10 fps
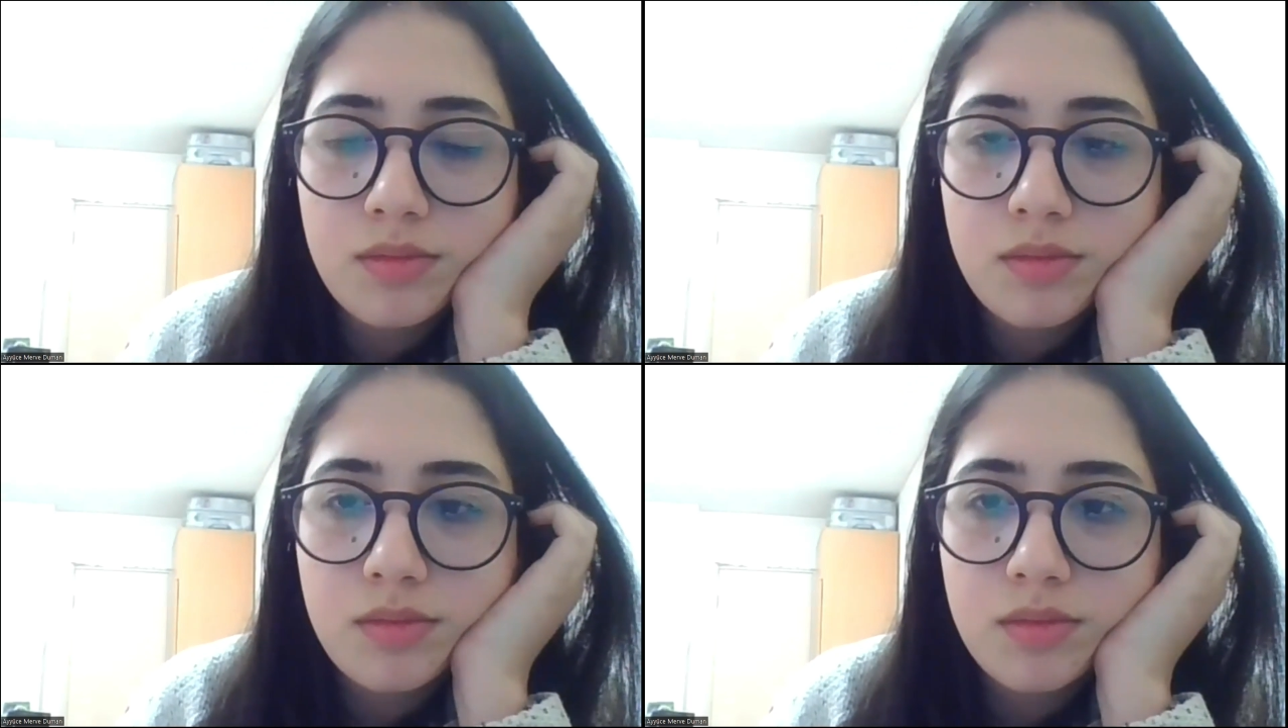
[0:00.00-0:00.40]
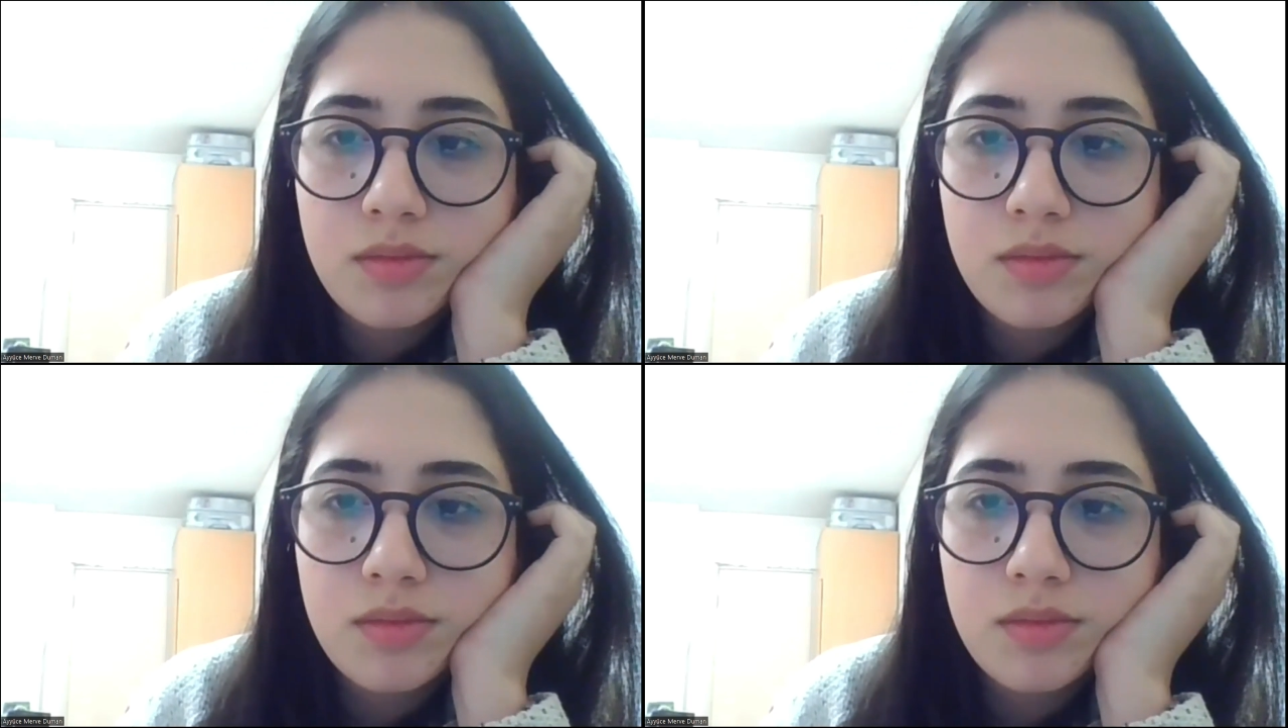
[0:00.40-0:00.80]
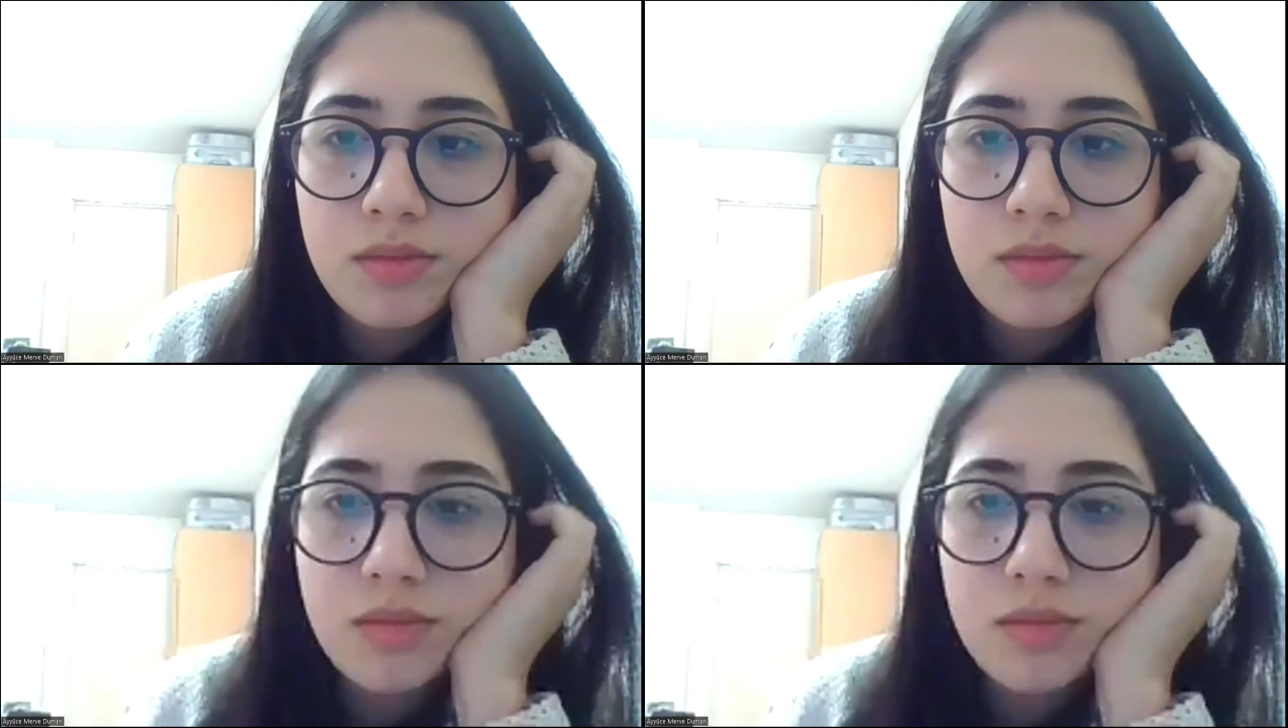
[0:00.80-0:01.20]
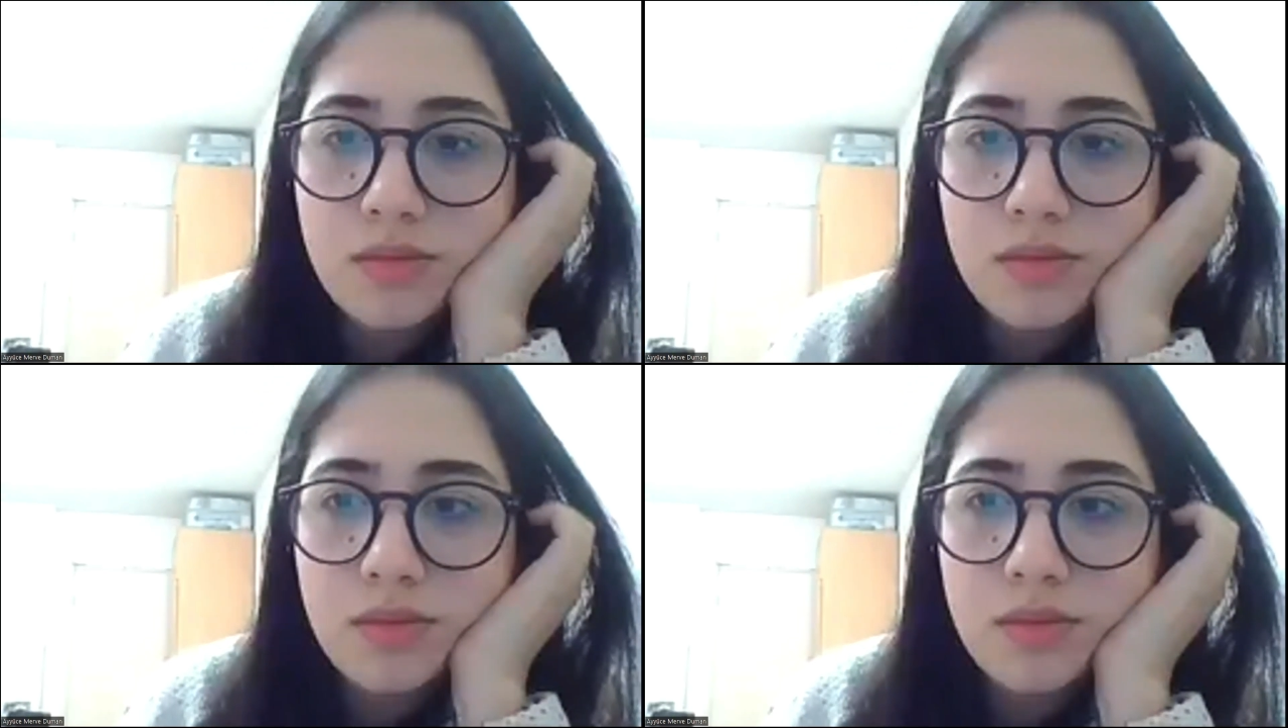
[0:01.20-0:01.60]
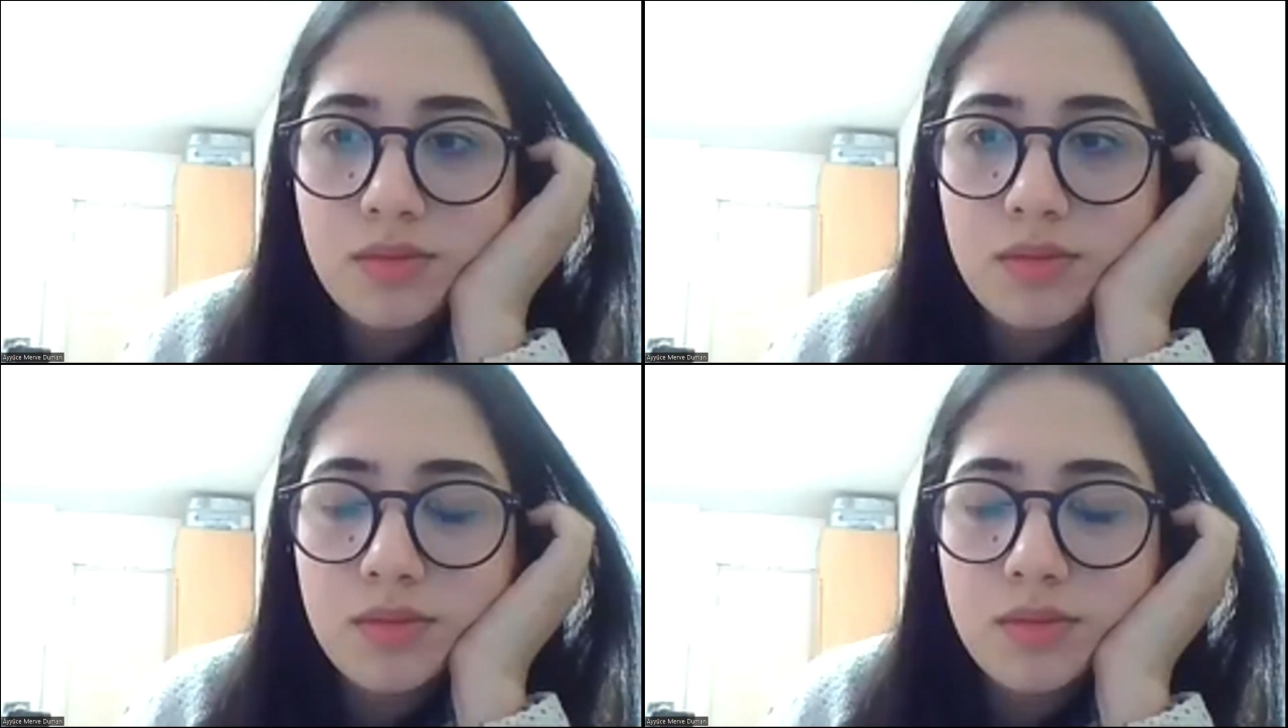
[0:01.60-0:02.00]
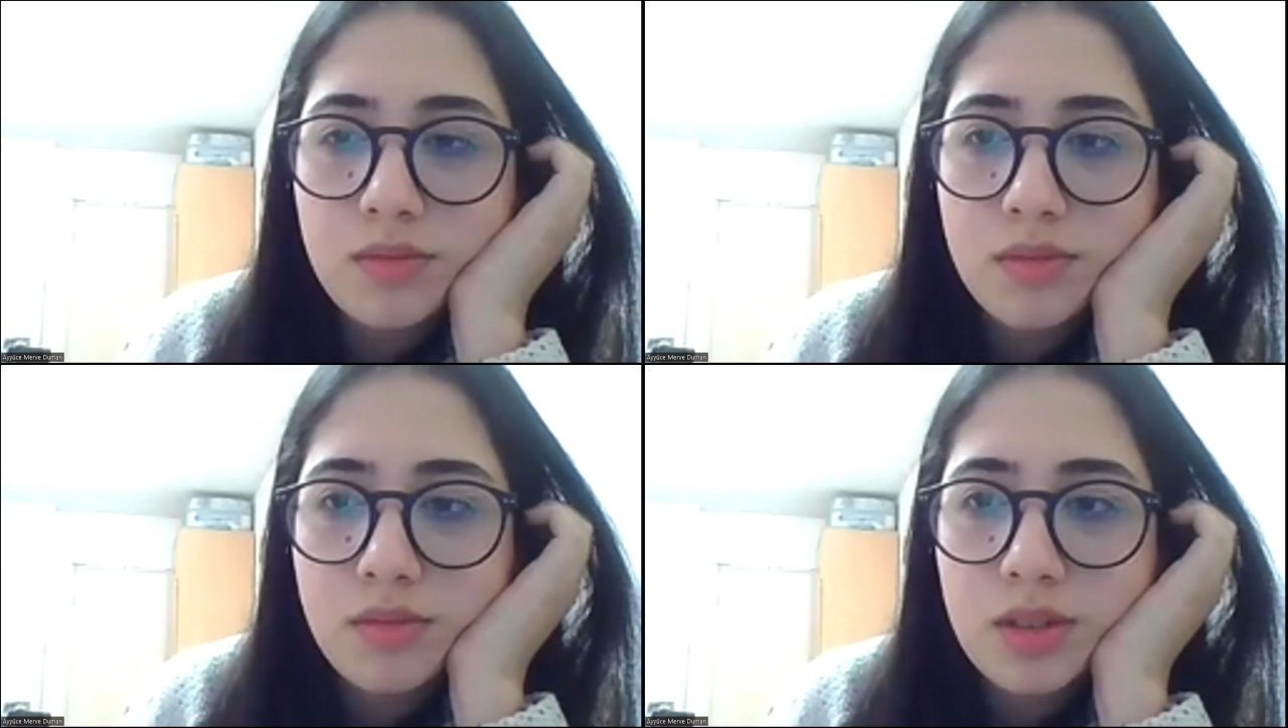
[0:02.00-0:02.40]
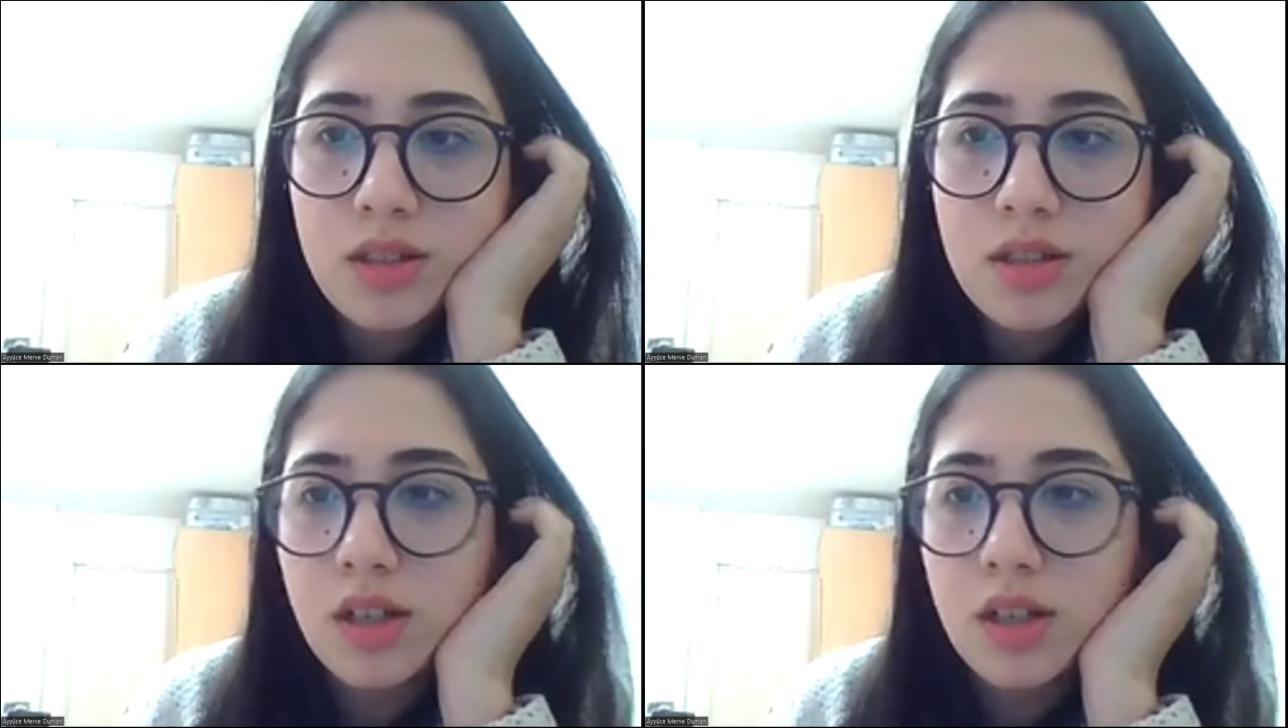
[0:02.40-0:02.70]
Tamamdır. Teşekkür ederim. Rica